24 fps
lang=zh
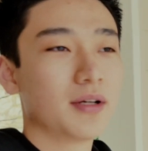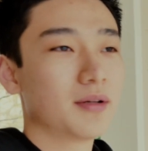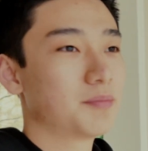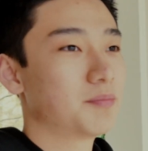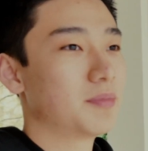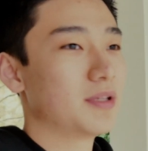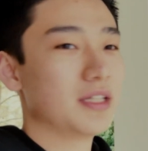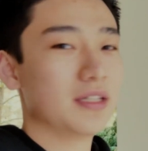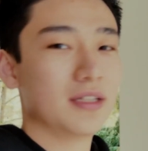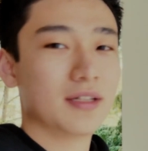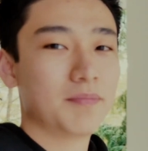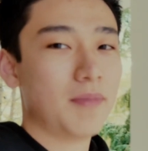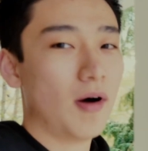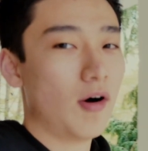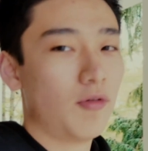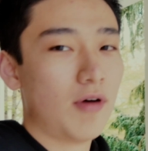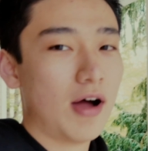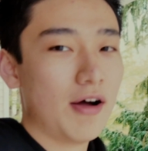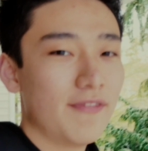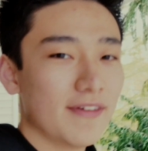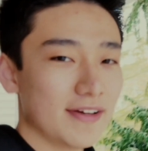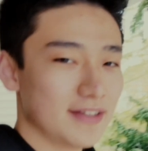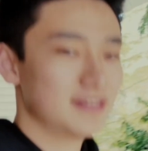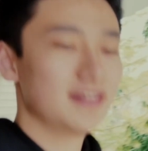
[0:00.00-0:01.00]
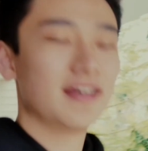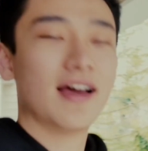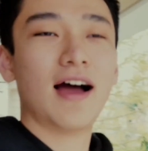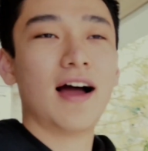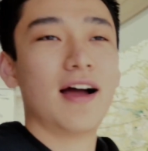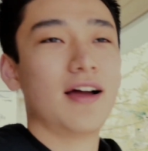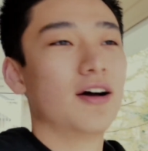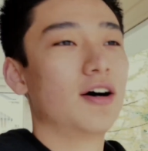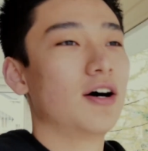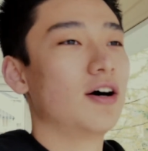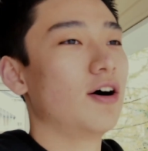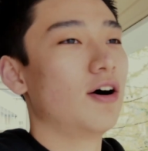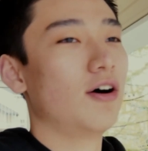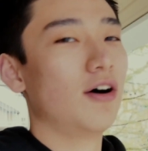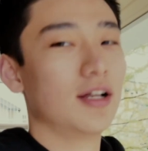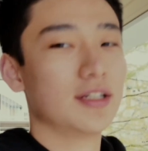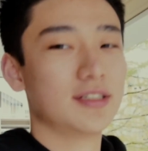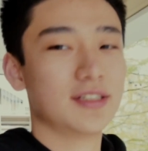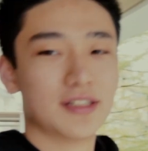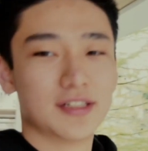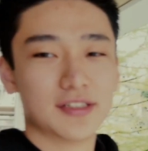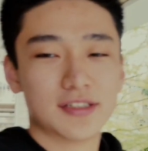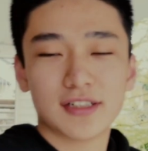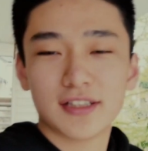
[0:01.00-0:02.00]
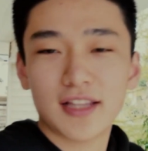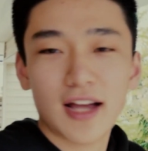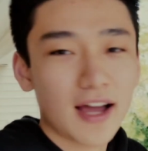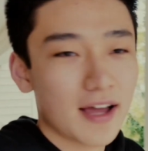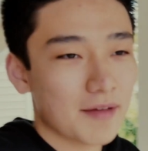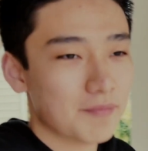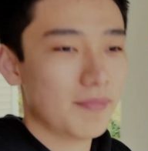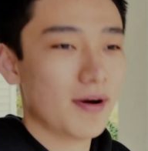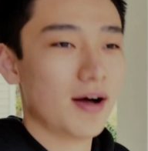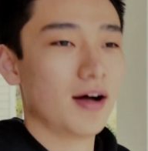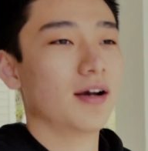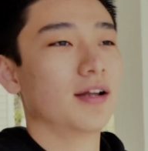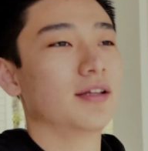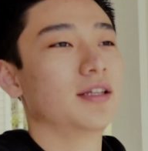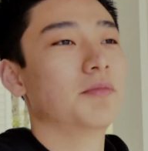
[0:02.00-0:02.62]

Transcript: 比宝华韦健还要好啊，简直是太棒了！